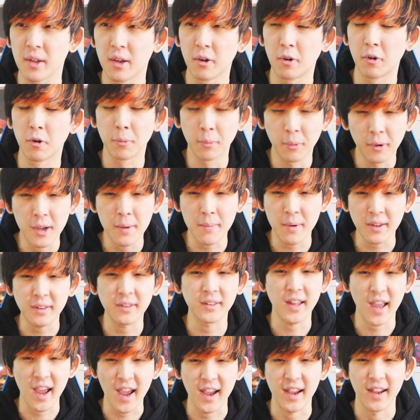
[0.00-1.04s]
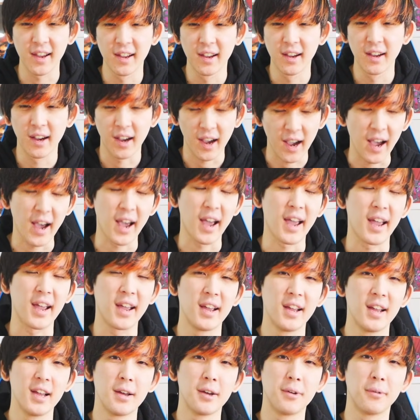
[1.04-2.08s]
思いますね。はい。
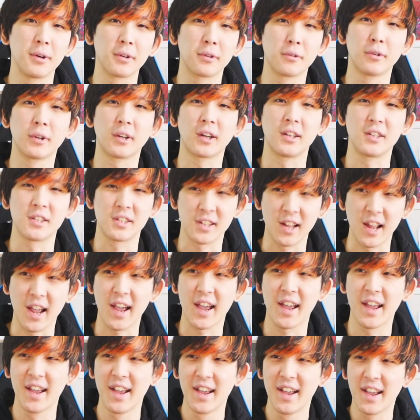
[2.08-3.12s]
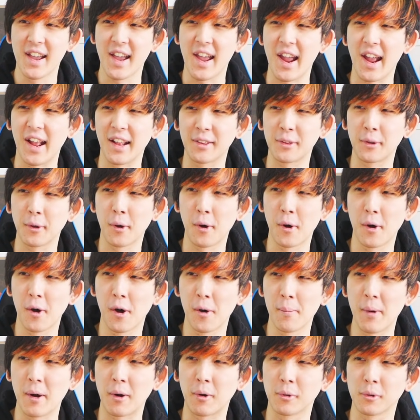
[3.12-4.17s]
まあそんな感じで、えっ
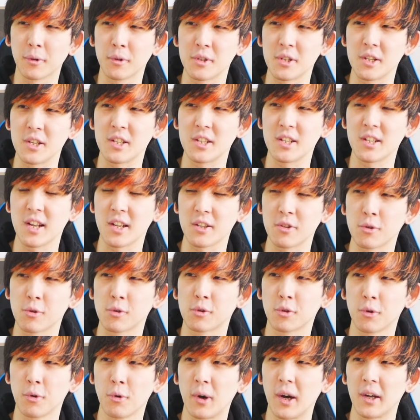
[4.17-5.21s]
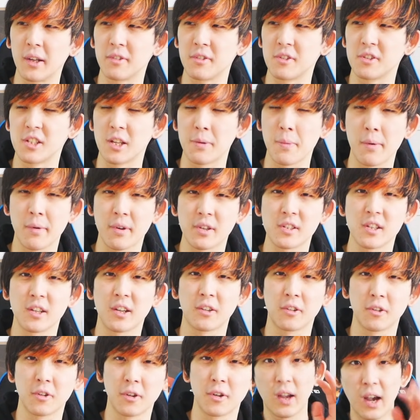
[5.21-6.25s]
と、まあ今年いちねんちょっと総括してみました
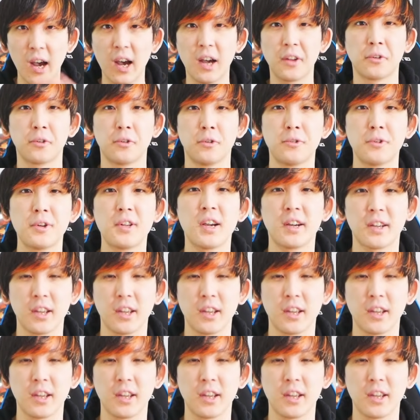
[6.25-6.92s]
けど、ハードの売り上